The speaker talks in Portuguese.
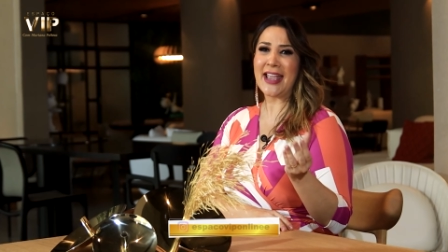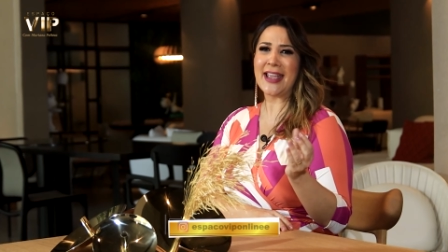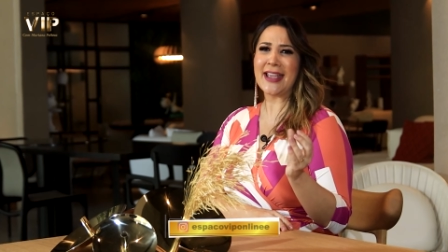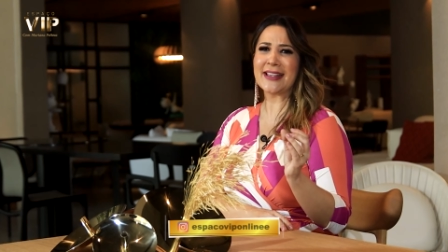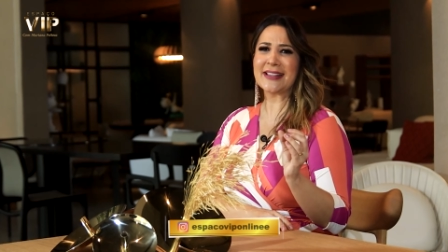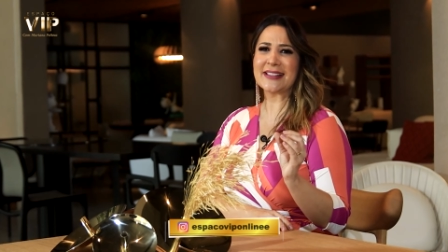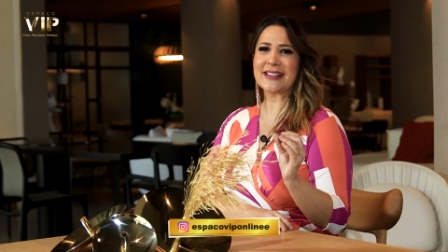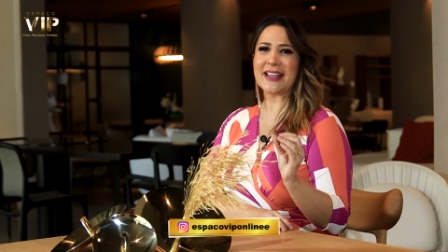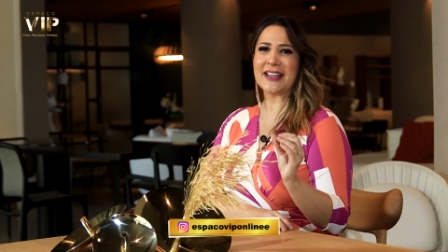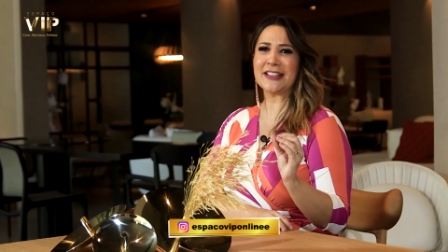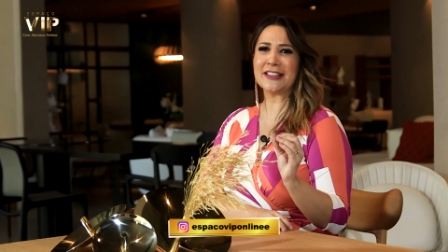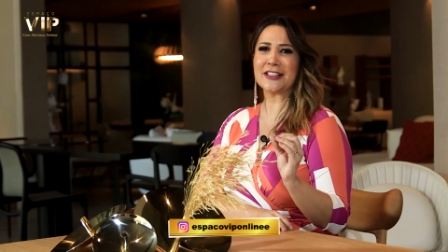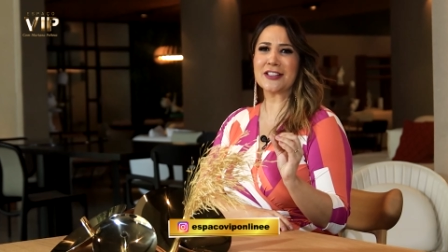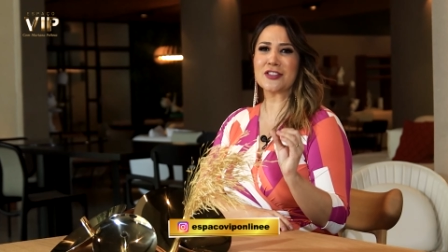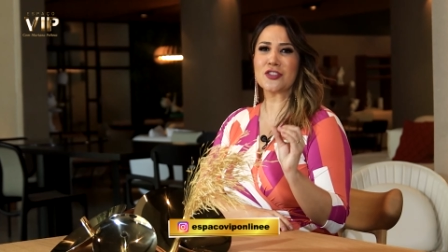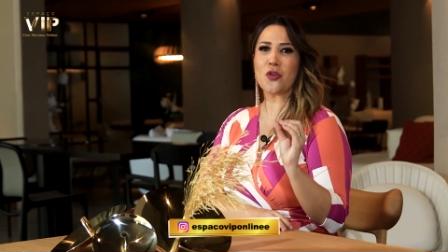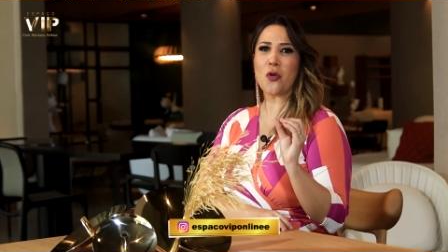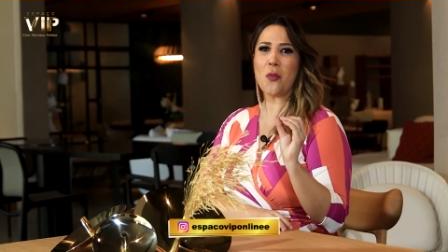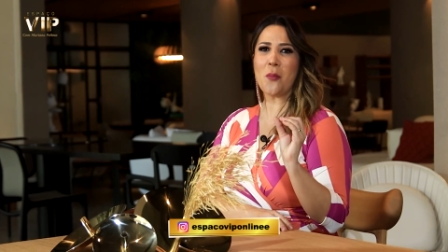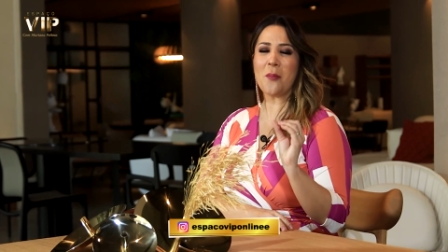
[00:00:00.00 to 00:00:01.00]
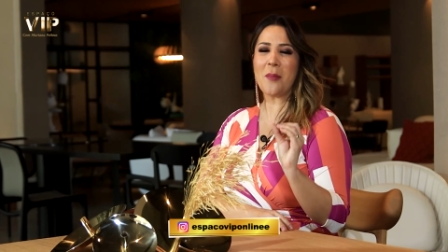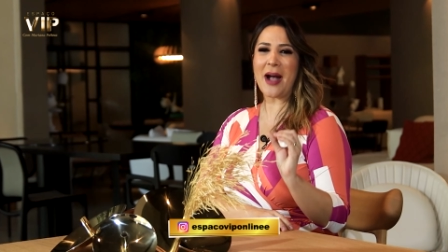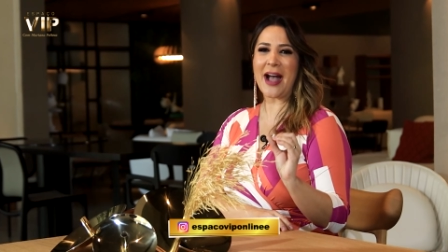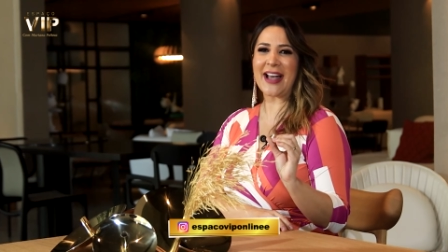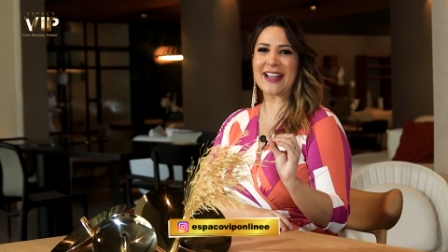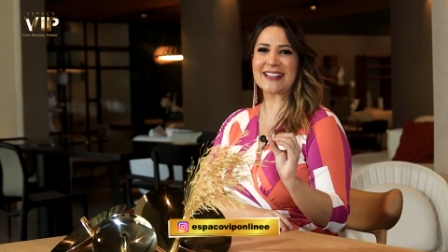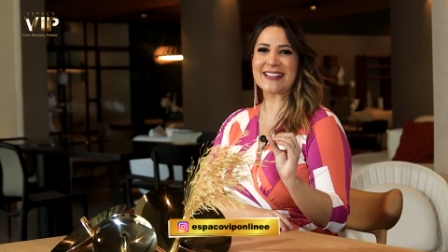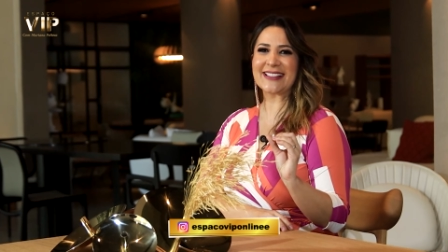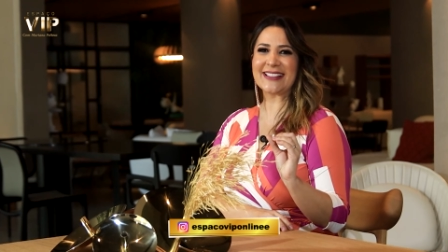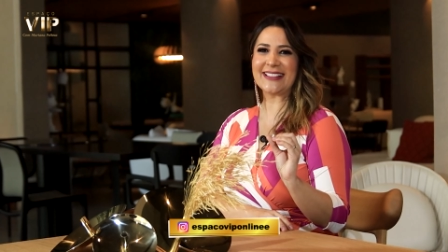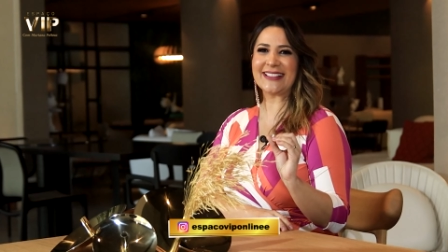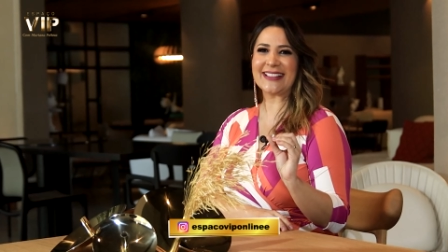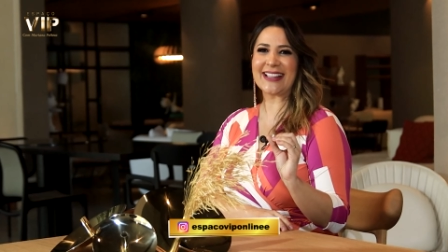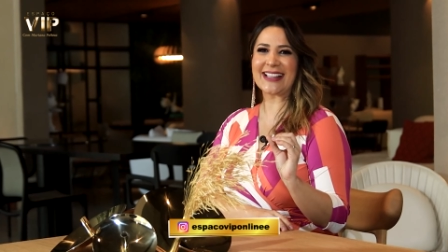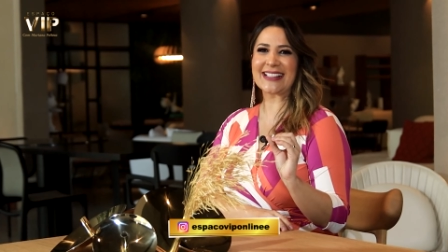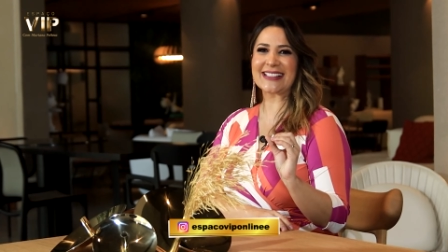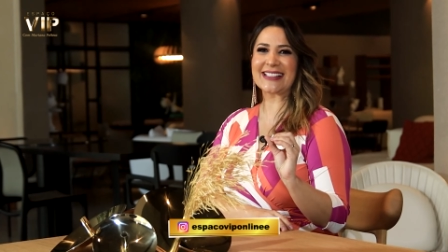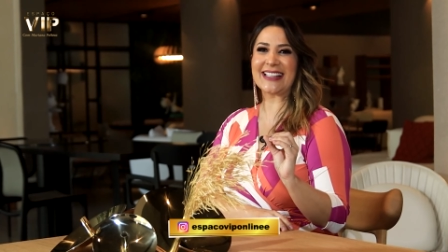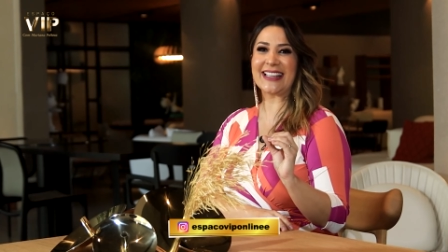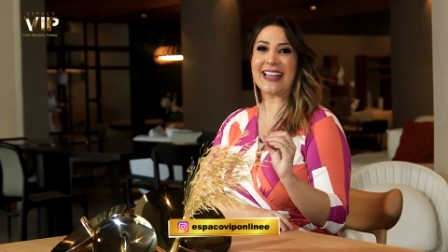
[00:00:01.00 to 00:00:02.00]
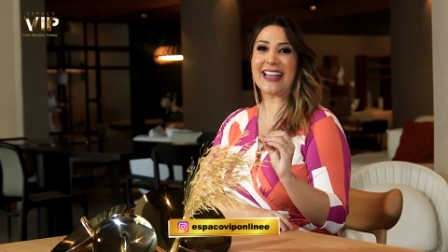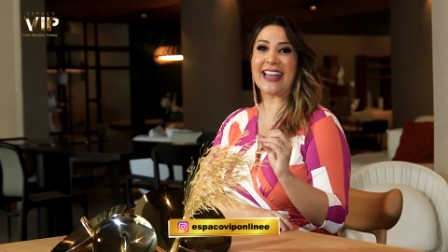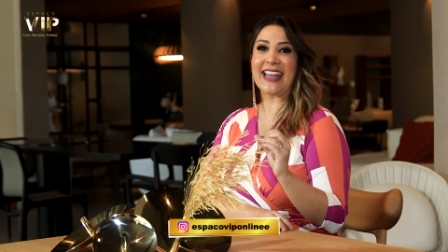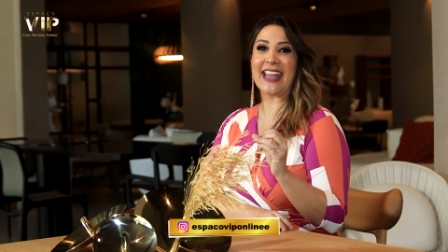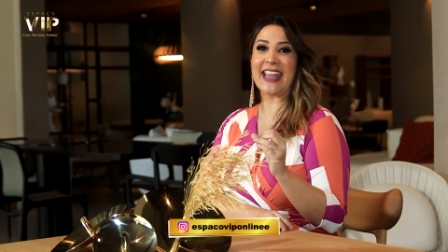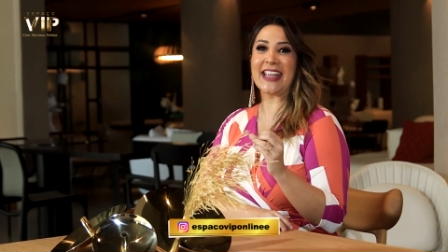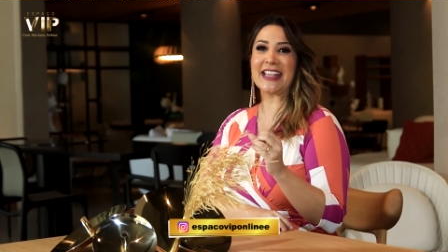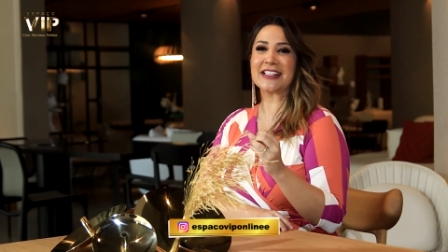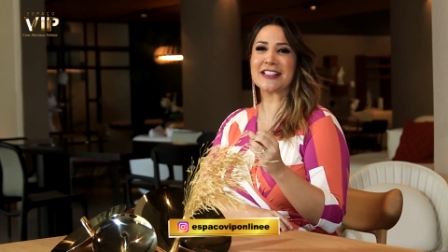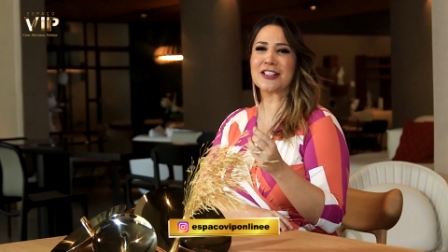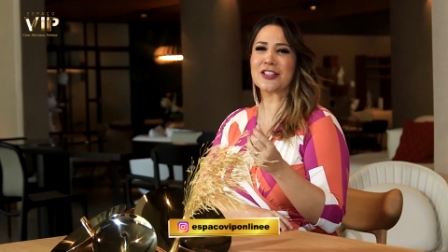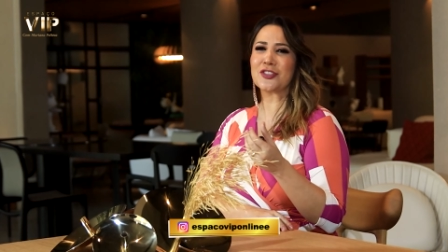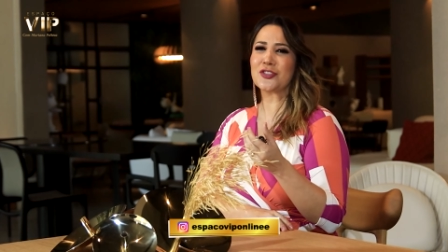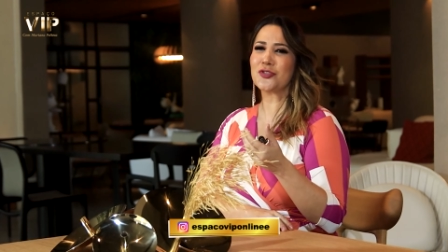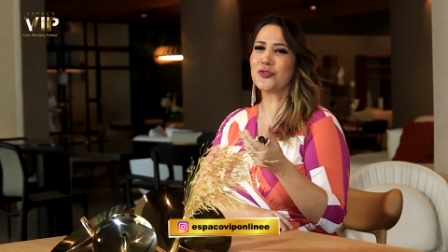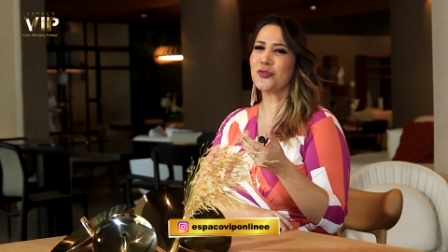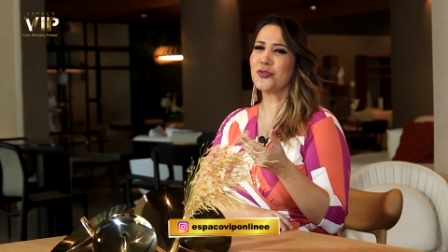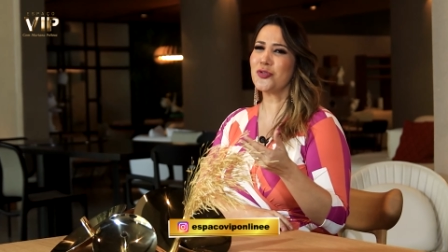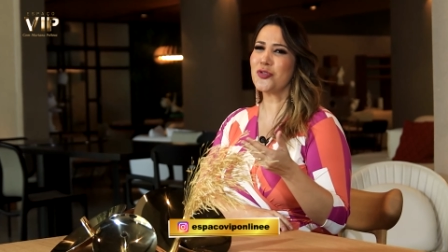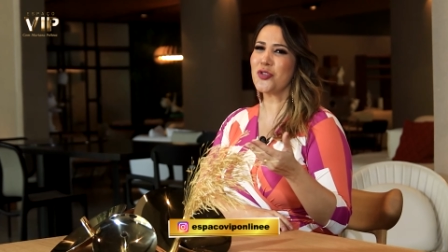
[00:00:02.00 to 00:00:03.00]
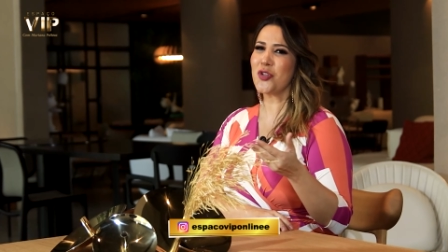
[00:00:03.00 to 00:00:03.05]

receitas com base nas riquezas do